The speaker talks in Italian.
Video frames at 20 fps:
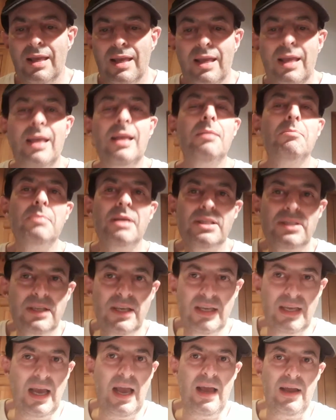il
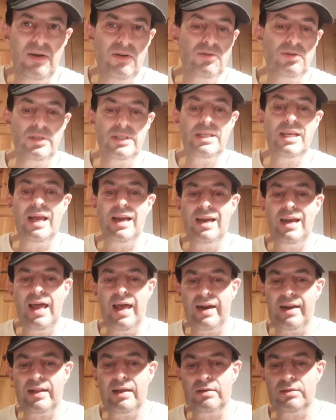messicano si
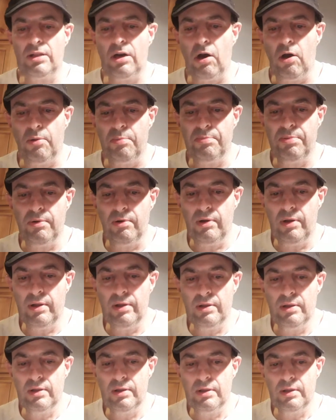allarga troppo
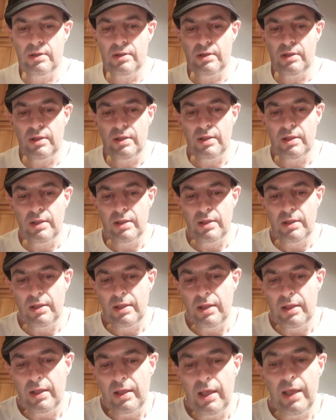
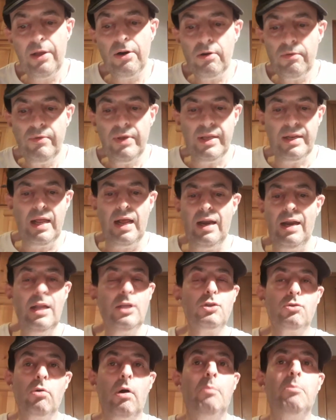e rovina la
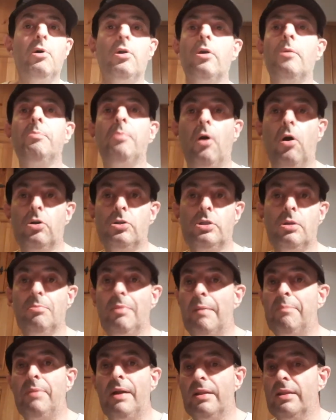sua monoposto,
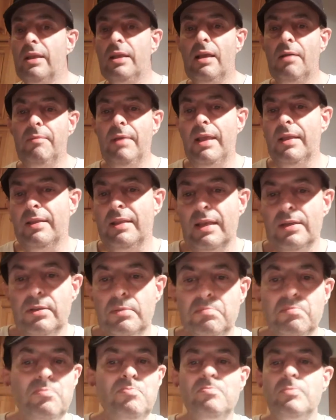ma praticamente
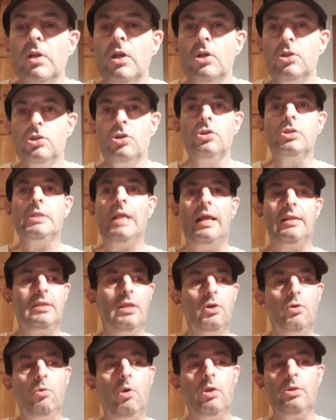sono
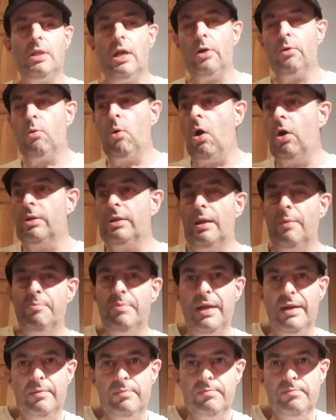stati ruota a ruota
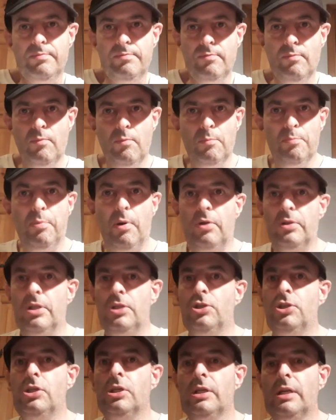per un po' di
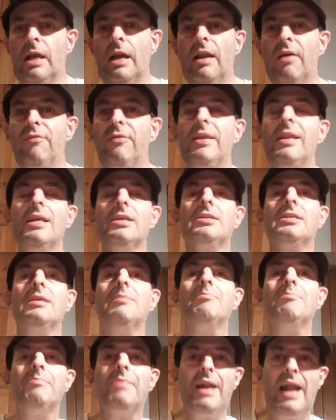giri. Alla fine
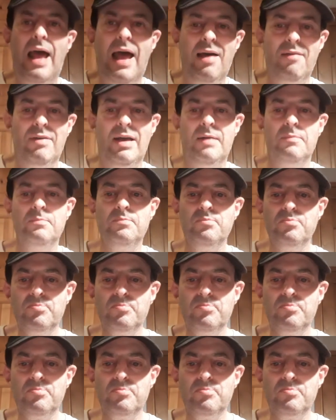sembrava